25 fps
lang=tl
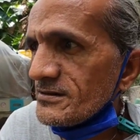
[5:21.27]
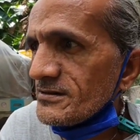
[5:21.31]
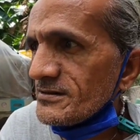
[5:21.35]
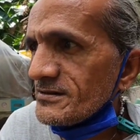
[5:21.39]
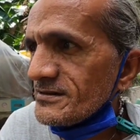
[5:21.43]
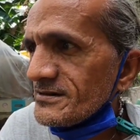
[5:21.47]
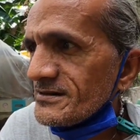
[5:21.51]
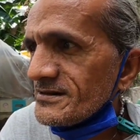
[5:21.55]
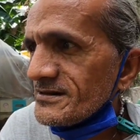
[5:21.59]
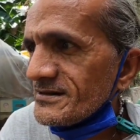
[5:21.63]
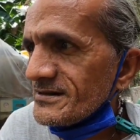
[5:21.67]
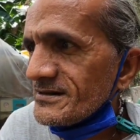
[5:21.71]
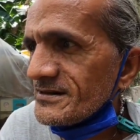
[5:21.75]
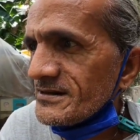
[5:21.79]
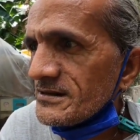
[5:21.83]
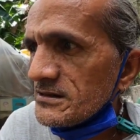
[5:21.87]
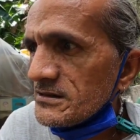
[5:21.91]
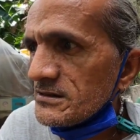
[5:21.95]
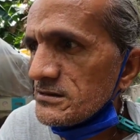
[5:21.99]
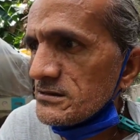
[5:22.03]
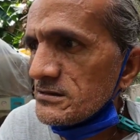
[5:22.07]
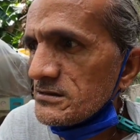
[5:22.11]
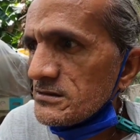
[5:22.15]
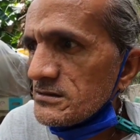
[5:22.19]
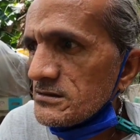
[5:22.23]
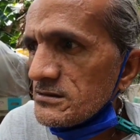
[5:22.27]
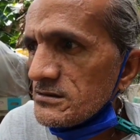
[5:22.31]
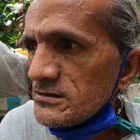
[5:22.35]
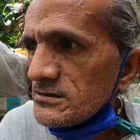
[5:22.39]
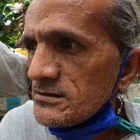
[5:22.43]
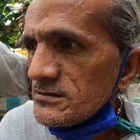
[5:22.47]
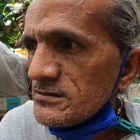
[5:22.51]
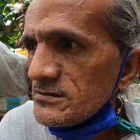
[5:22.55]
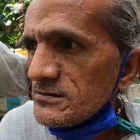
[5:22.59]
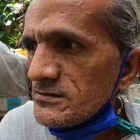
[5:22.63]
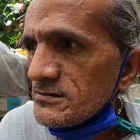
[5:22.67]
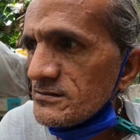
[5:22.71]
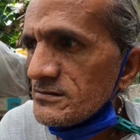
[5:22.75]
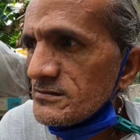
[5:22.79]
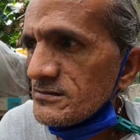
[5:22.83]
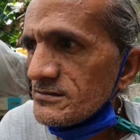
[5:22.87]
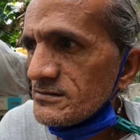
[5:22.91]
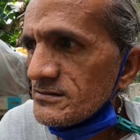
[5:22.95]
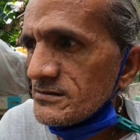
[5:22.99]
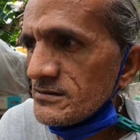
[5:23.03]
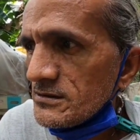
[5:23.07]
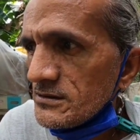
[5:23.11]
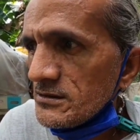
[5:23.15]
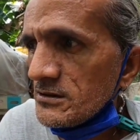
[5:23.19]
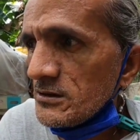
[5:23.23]
Bata ka pa lang talagang
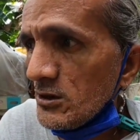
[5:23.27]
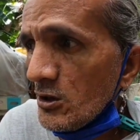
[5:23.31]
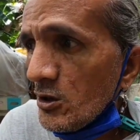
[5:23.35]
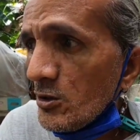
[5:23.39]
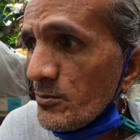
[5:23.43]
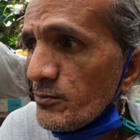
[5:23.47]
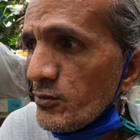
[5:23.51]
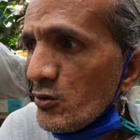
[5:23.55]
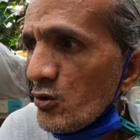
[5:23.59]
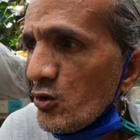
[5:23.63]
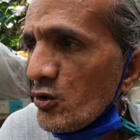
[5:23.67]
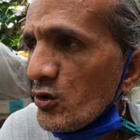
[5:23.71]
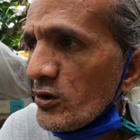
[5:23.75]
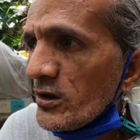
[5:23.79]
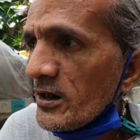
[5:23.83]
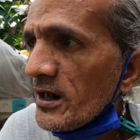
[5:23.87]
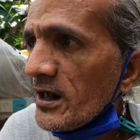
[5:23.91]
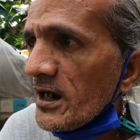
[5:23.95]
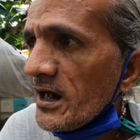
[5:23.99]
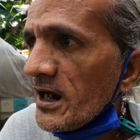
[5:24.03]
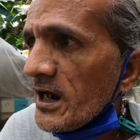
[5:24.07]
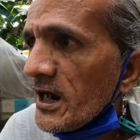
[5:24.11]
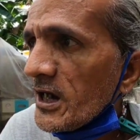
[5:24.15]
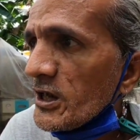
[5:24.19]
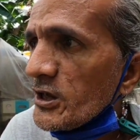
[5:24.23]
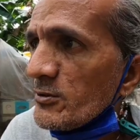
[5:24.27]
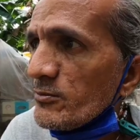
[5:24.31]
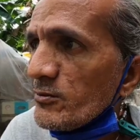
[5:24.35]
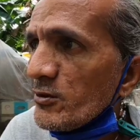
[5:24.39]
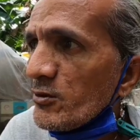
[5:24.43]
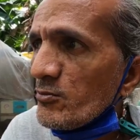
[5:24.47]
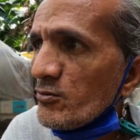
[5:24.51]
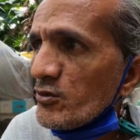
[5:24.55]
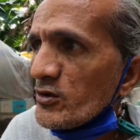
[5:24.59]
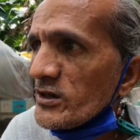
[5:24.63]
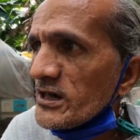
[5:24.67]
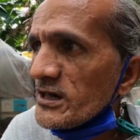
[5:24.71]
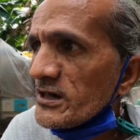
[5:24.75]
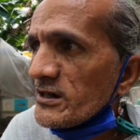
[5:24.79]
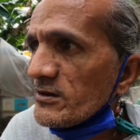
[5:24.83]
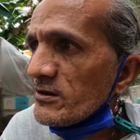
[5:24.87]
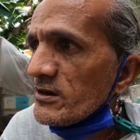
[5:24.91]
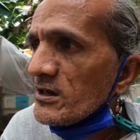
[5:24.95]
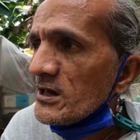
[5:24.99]
bading ka na. Opo, ah, ano po, muna ah.